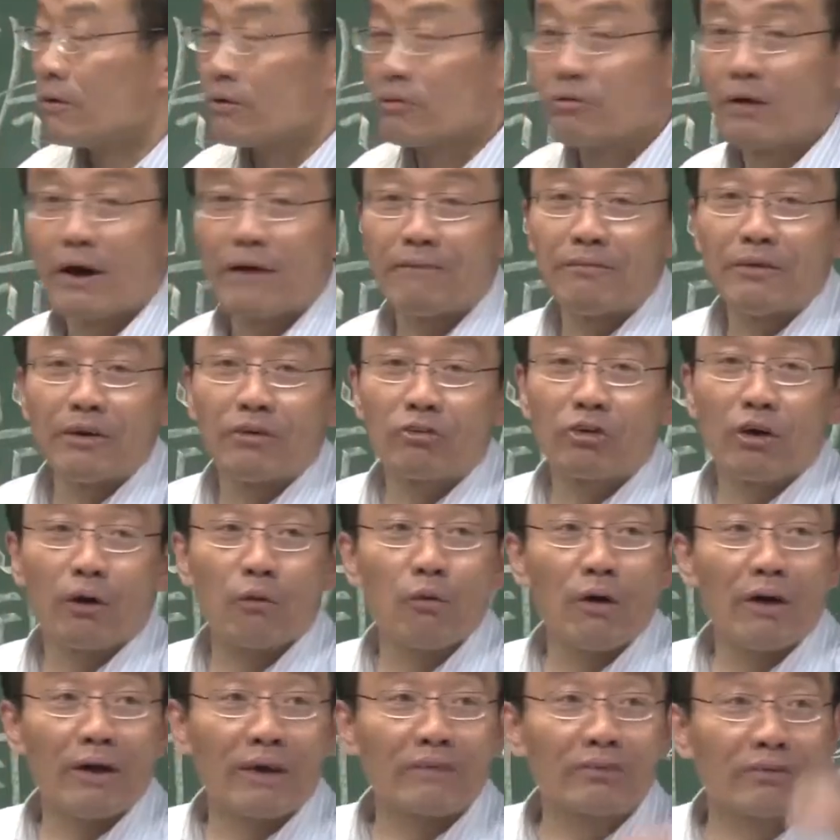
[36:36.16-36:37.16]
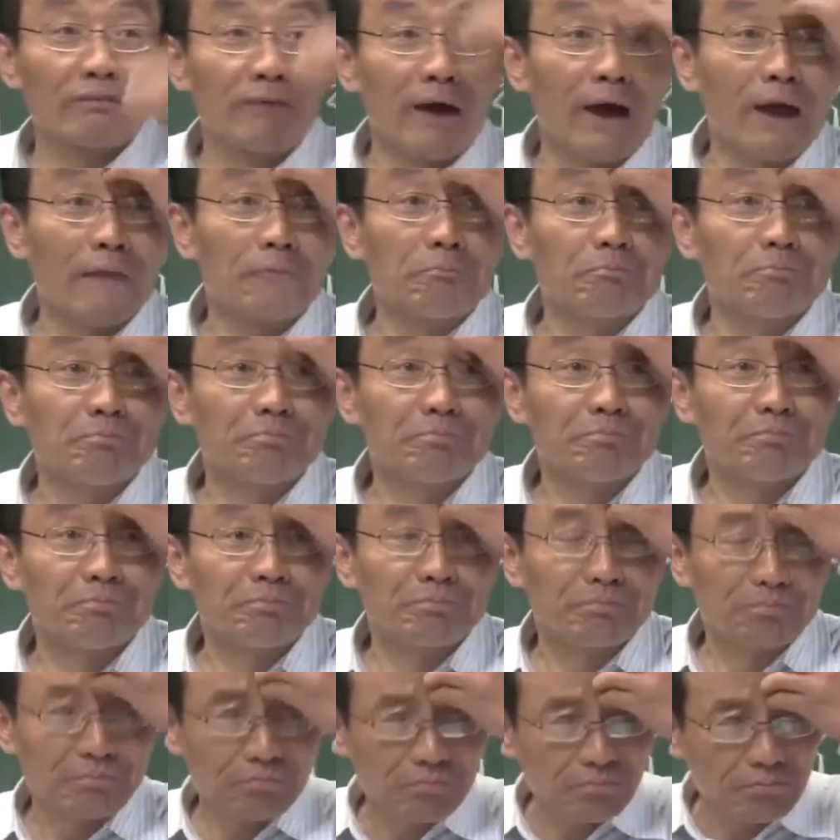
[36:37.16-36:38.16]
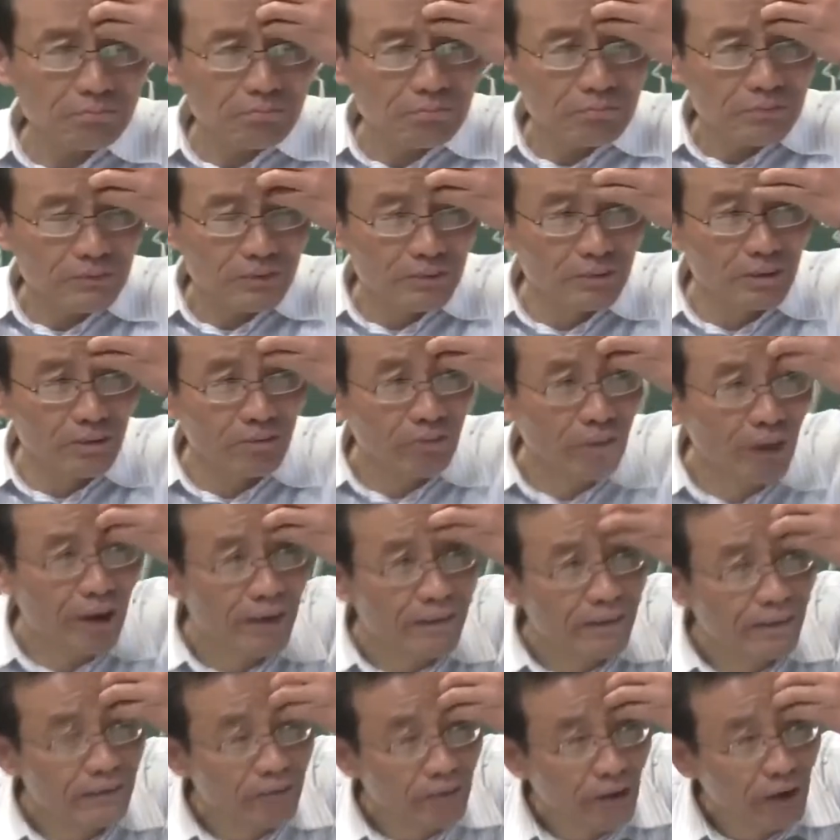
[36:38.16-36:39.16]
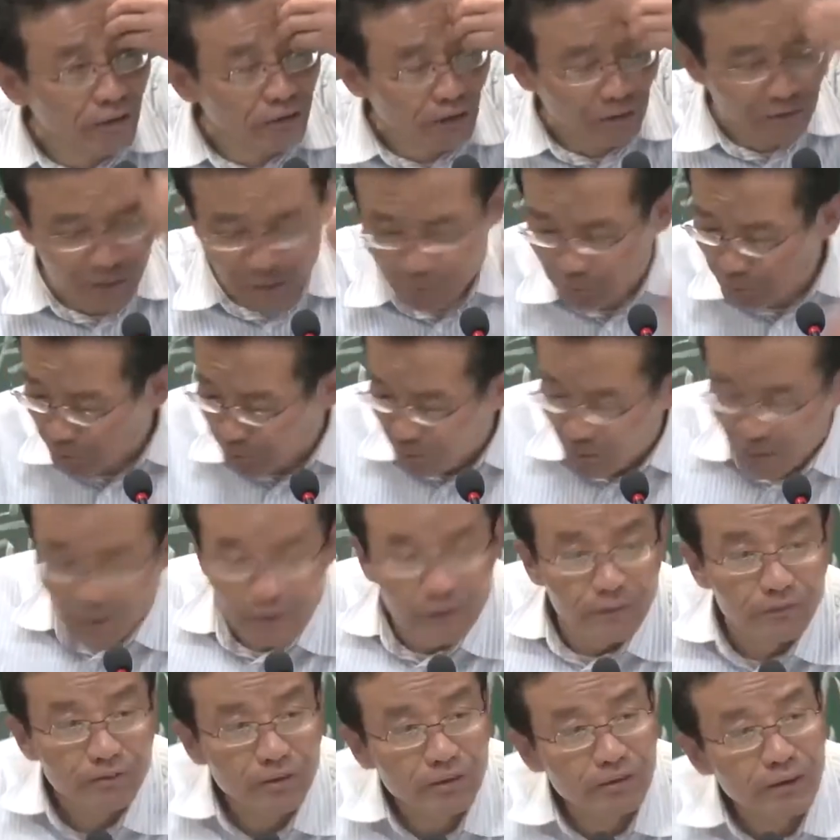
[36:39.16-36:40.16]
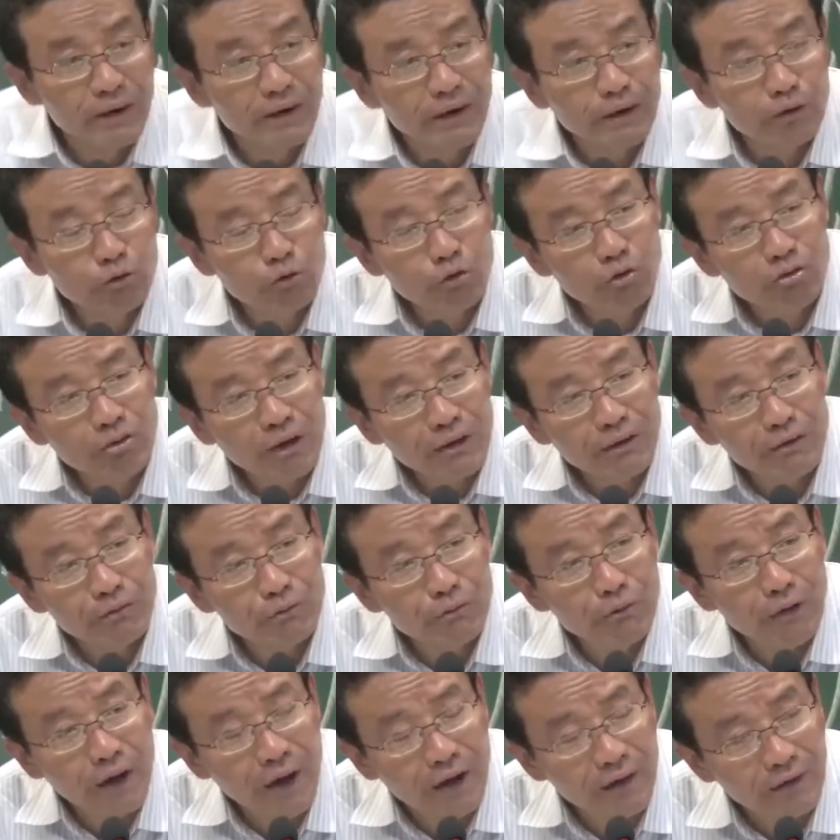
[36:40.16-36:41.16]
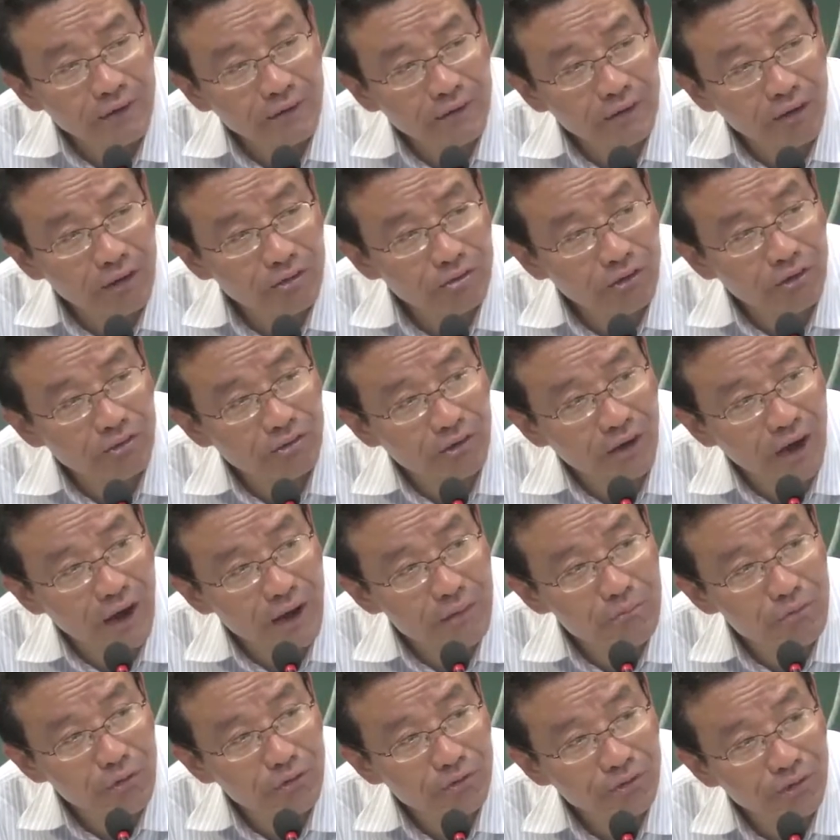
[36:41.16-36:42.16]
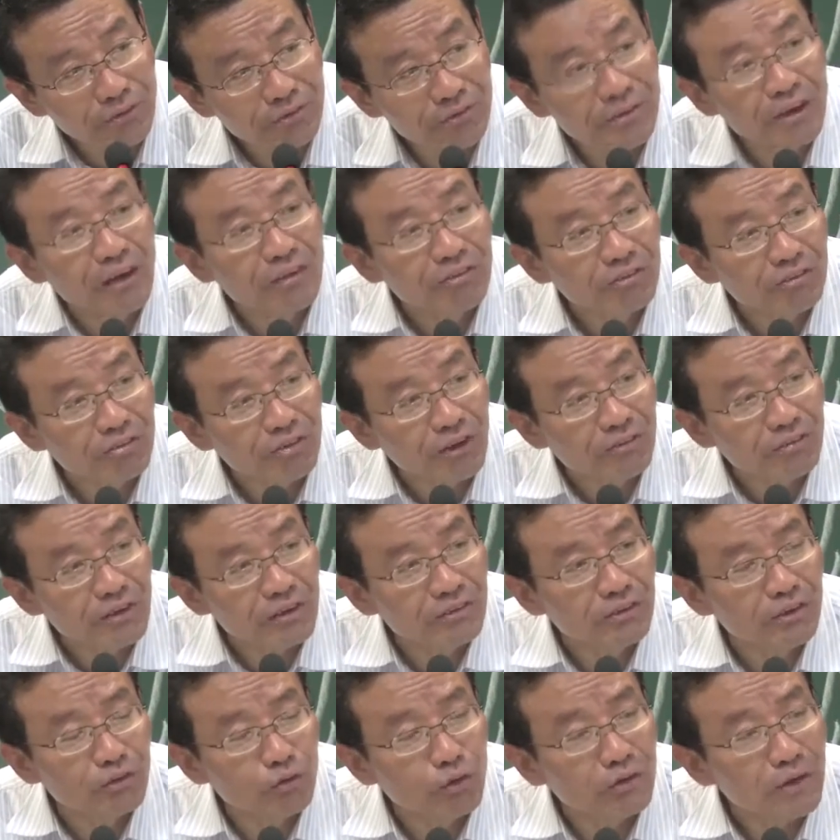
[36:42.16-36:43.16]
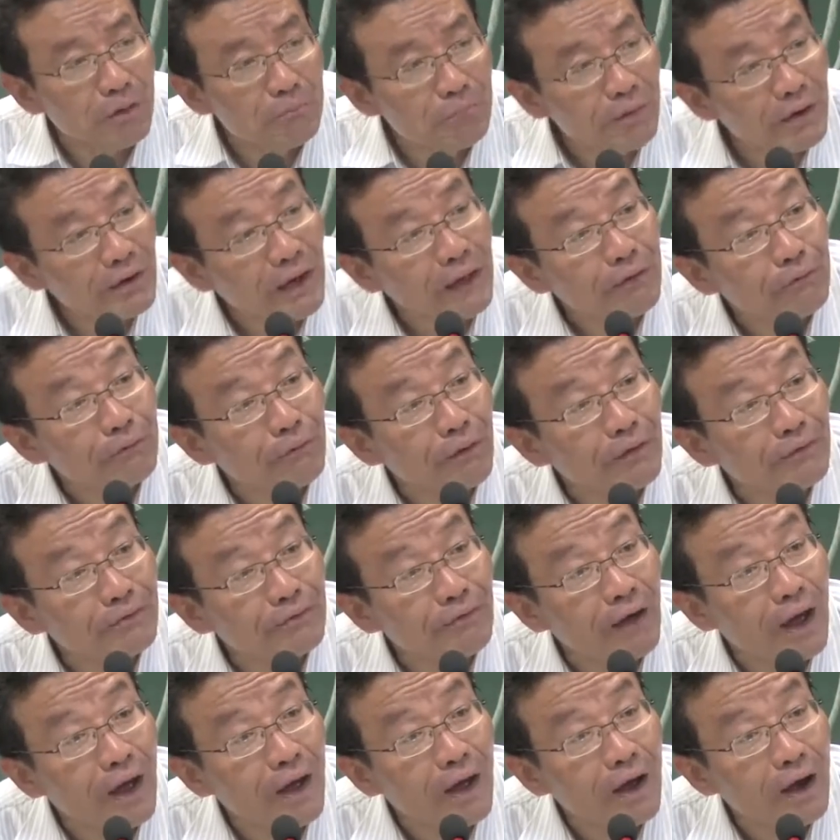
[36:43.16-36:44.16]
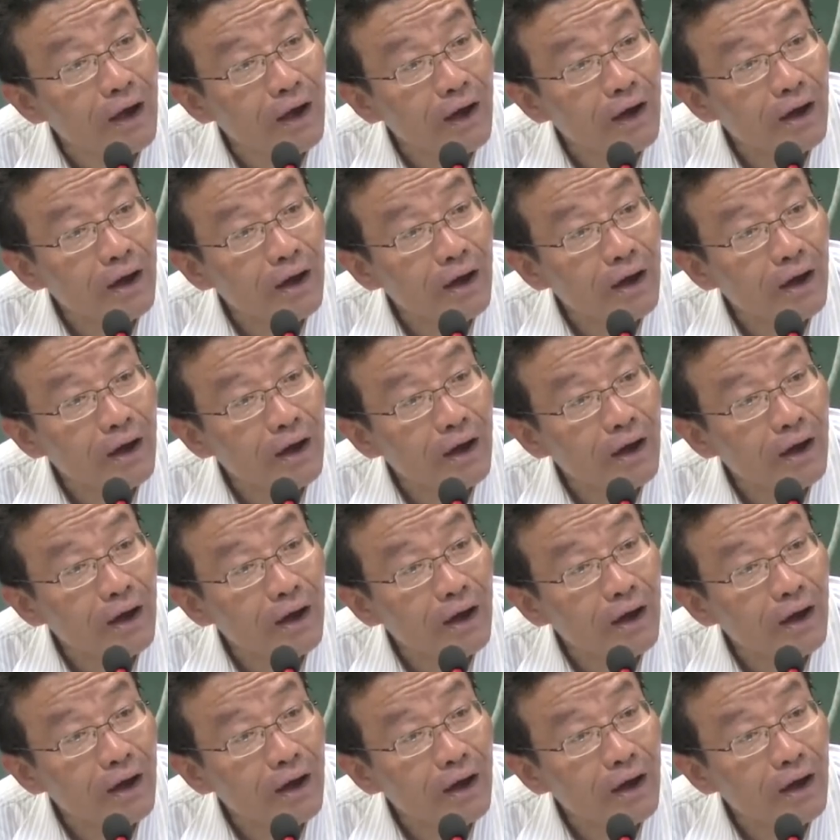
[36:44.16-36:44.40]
是吧？你结婚了是吧？你千里迢迢，你你的邻居家的女孩老早就爱慕你，你也知道，但你对她没感觉是吧？